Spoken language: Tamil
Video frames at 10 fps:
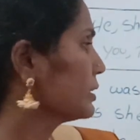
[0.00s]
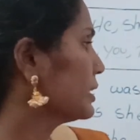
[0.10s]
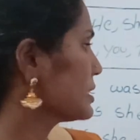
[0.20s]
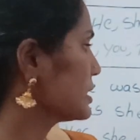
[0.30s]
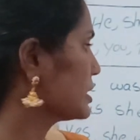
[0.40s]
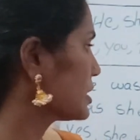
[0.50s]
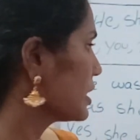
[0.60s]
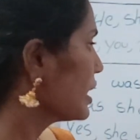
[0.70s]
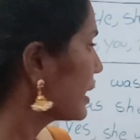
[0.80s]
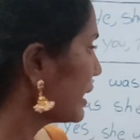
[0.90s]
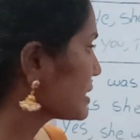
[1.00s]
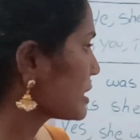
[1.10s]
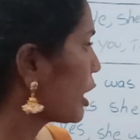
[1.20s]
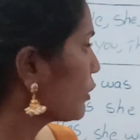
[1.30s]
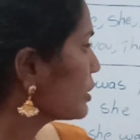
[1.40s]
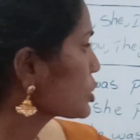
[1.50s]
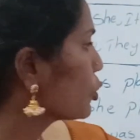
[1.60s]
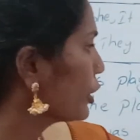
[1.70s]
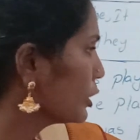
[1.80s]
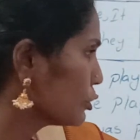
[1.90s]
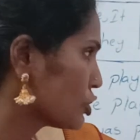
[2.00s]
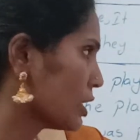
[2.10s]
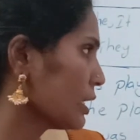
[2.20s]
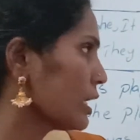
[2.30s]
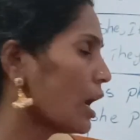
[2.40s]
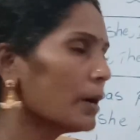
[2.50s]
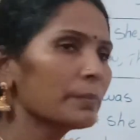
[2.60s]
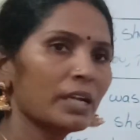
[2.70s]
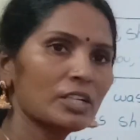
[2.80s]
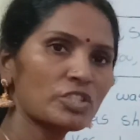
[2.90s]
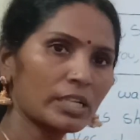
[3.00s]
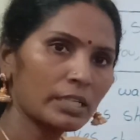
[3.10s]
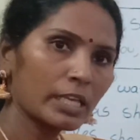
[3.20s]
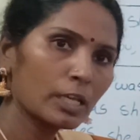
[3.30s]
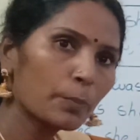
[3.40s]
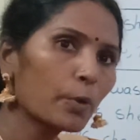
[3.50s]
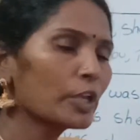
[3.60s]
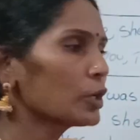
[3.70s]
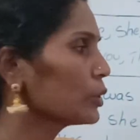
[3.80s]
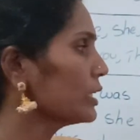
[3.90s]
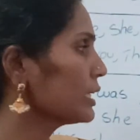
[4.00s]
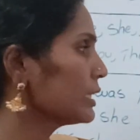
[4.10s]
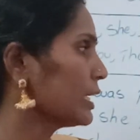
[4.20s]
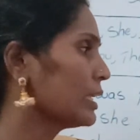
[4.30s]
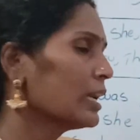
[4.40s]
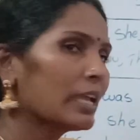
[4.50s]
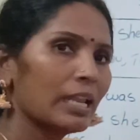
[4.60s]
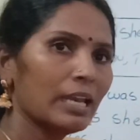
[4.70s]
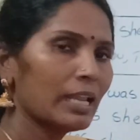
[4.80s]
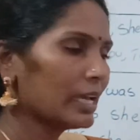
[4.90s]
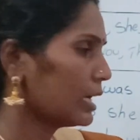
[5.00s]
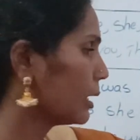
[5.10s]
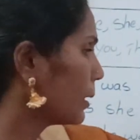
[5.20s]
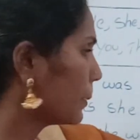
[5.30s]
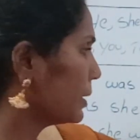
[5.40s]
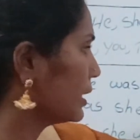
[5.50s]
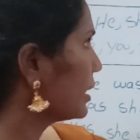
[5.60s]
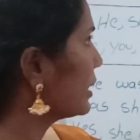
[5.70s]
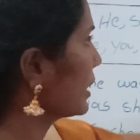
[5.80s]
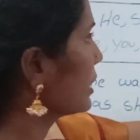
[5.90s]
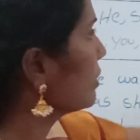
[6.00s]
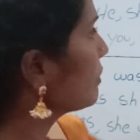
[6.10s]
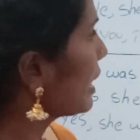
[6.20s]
தட்ஸ் இட் எஸ் ஐ வாஸ் கோயிங் டு சென்னை ஆம் நான் சென்னைக்கு போய் கொண்டிருந்தேன் இல்லை அப்படின்னா நெகட்டிவ்ல